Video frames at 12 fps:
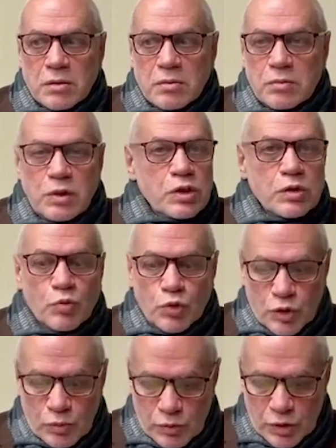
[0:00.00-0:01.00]
не
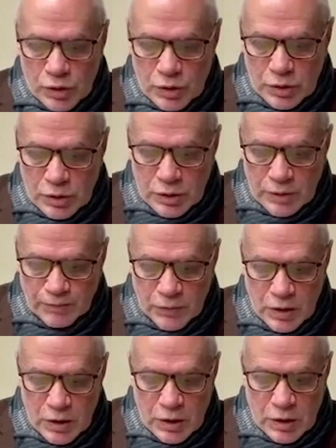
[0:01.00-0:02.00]
сможем мы жить.
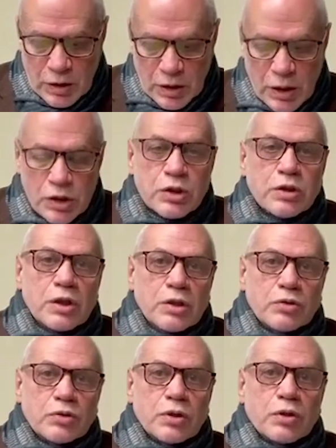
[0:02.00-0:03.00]
И я считаю,
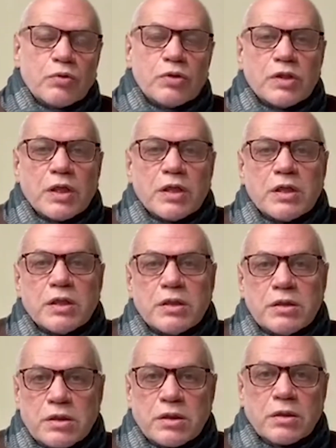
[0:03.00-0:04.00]
что такое
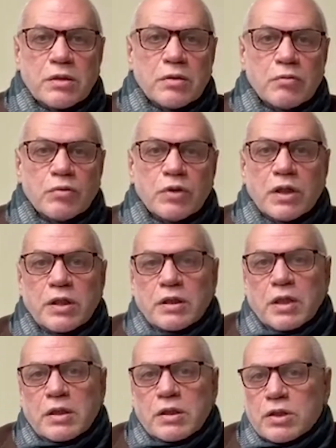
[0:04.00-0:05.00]
закрытие ударит,
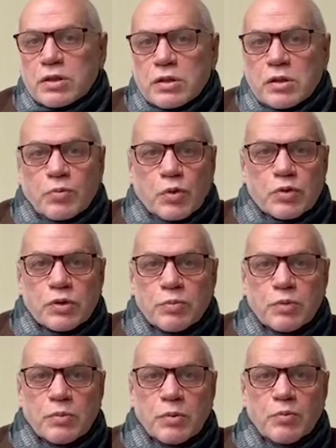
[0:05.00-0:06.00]
конечно, не просто по
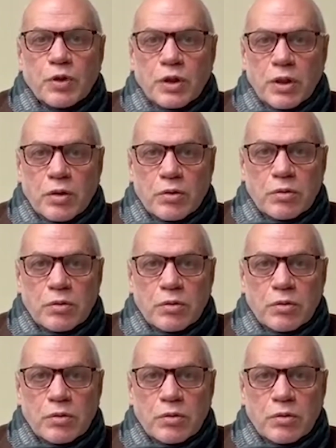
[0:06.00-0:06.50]
мемориалу.